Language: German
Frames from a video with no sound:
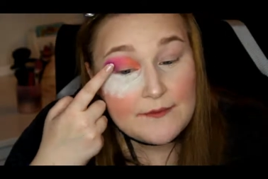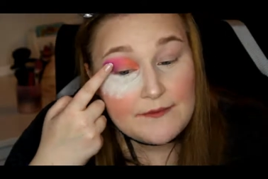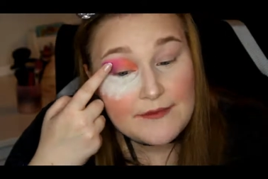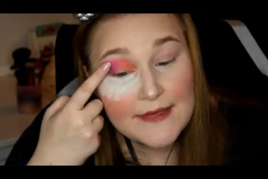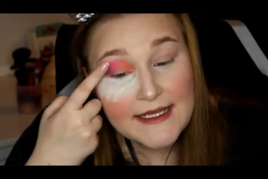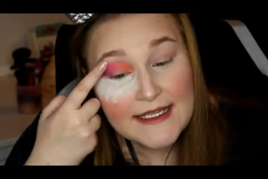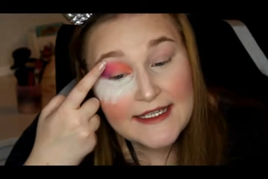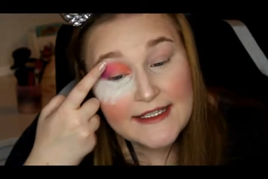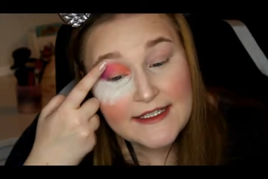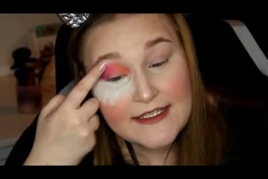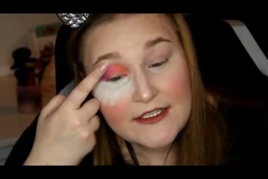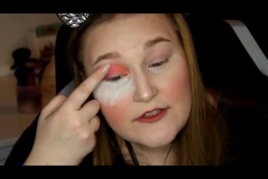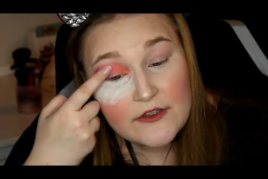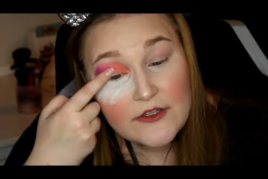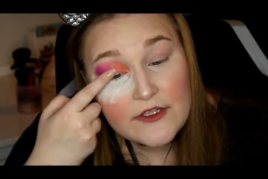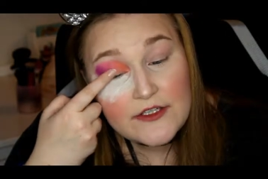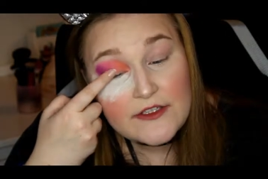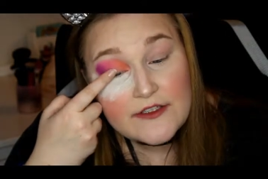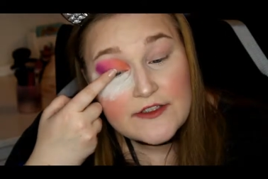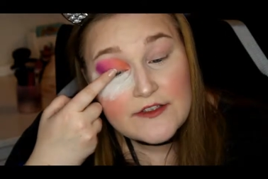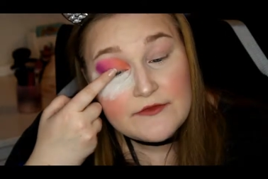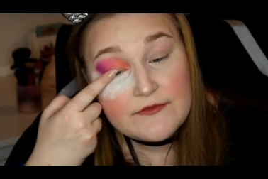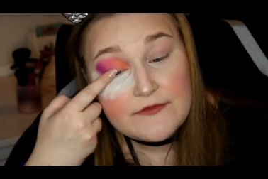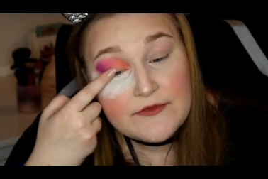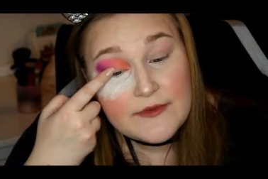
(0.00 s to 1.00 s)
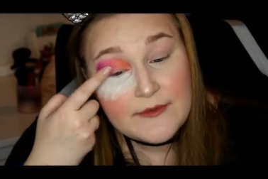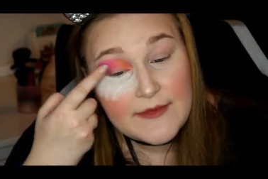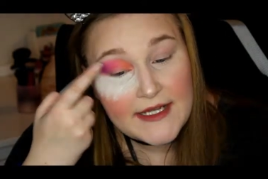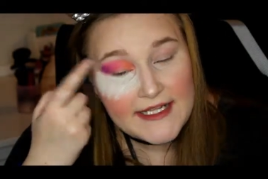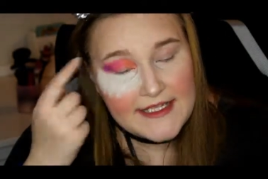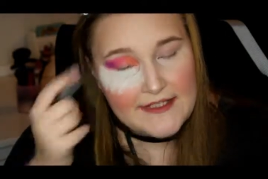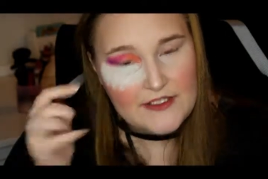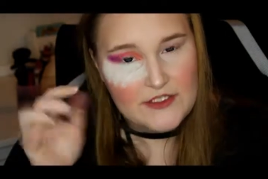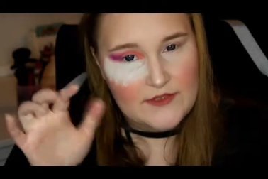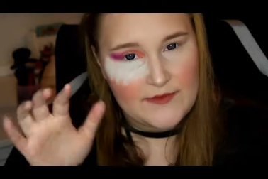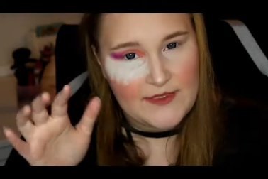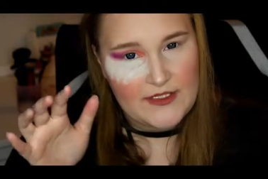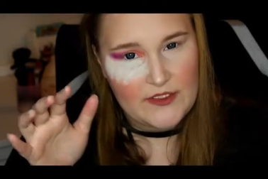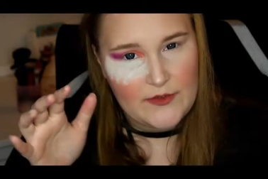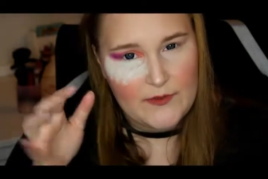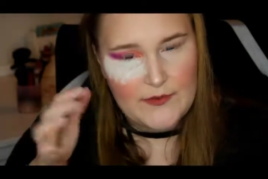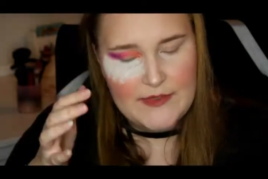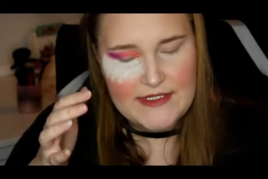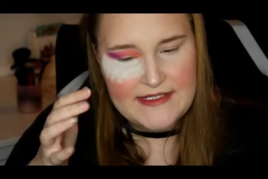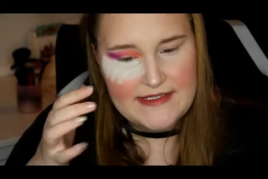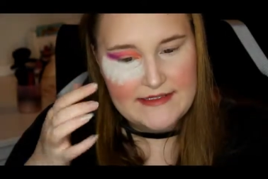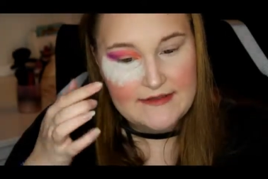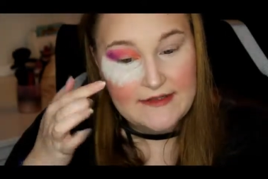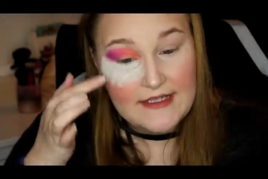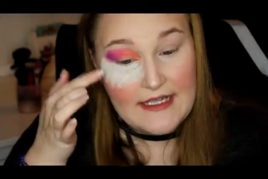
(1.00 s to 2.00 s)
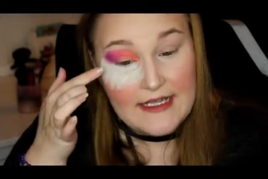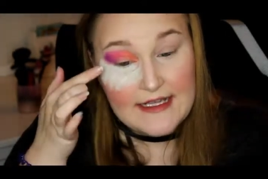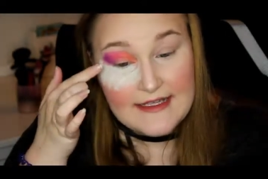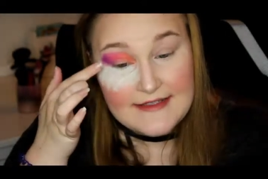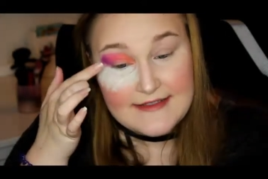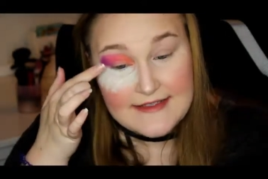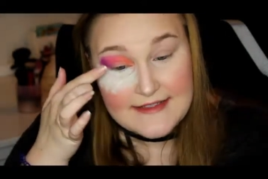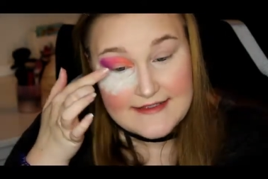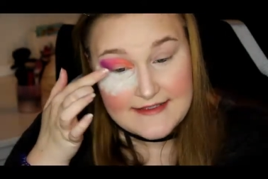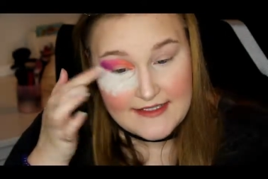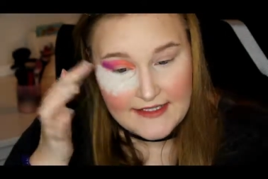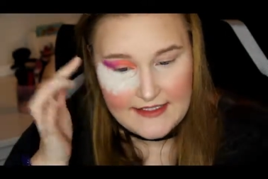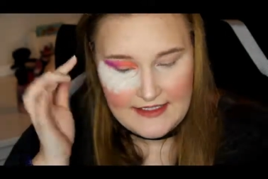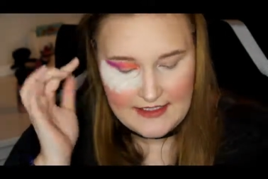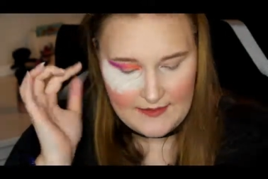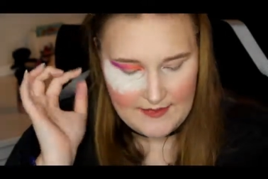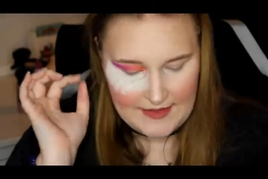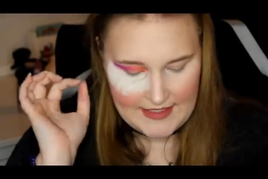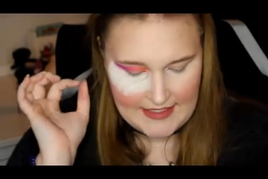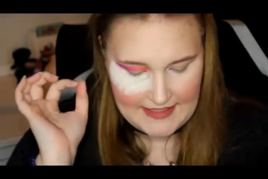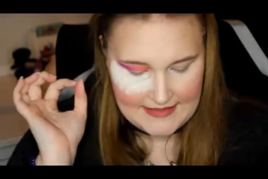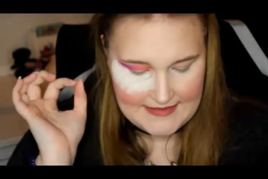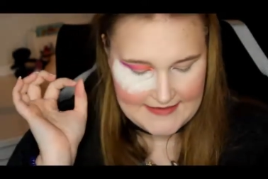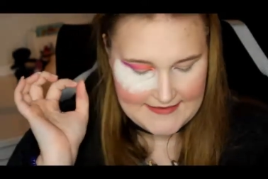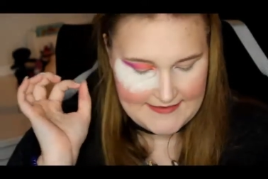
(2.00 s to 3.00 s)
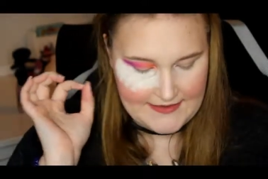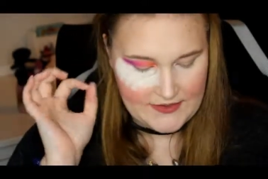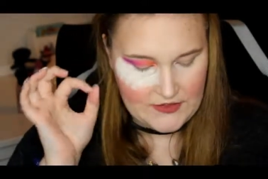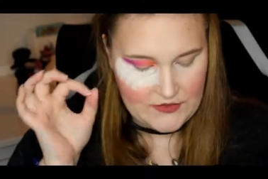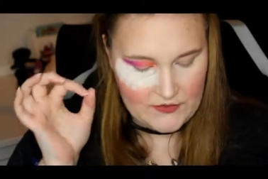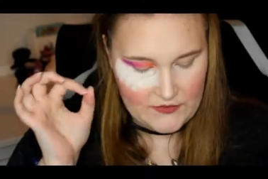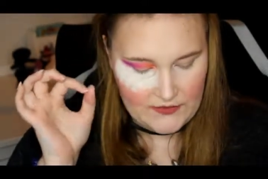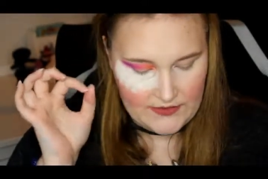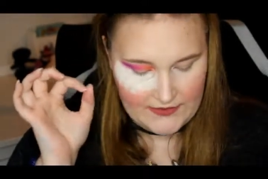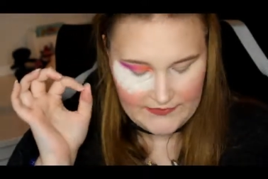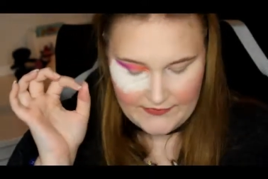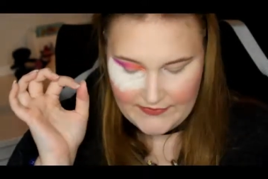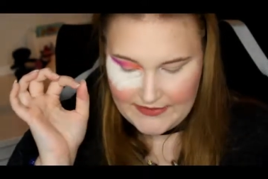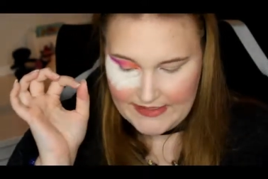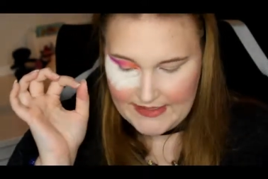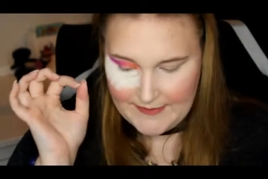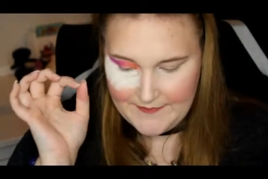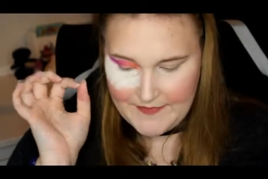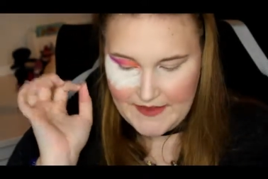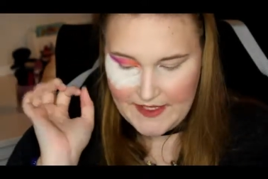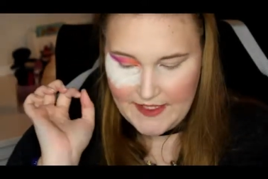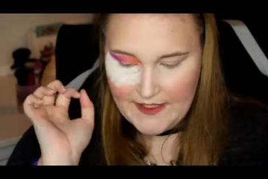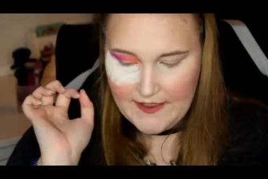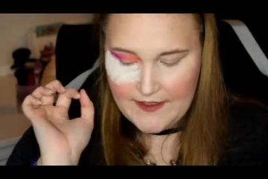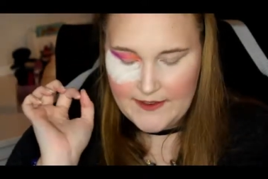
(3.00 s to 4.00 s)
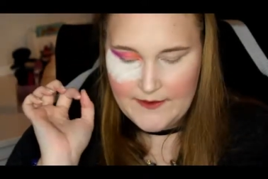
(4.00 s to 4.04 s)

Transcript: Becky könnte für meinen Geschmack noch ein bisschen krasser sein, aber alles sehr schöne Farben.